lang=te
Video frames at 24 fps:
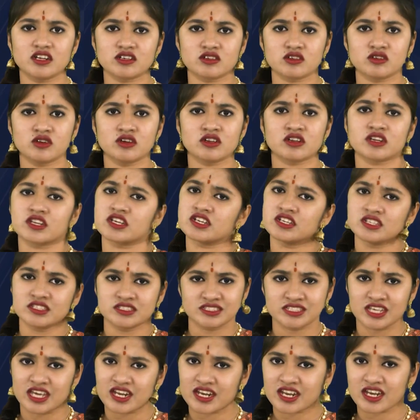కట్టుకోర్రి
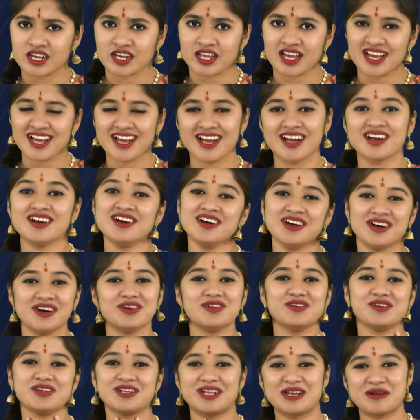సరేనా
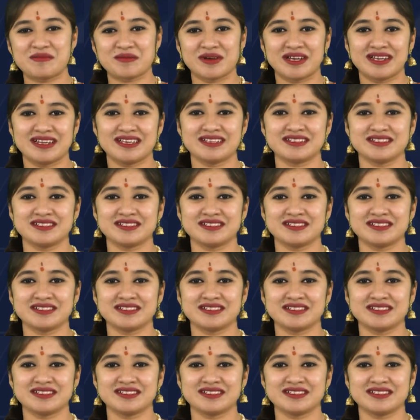ఉంటాం అలా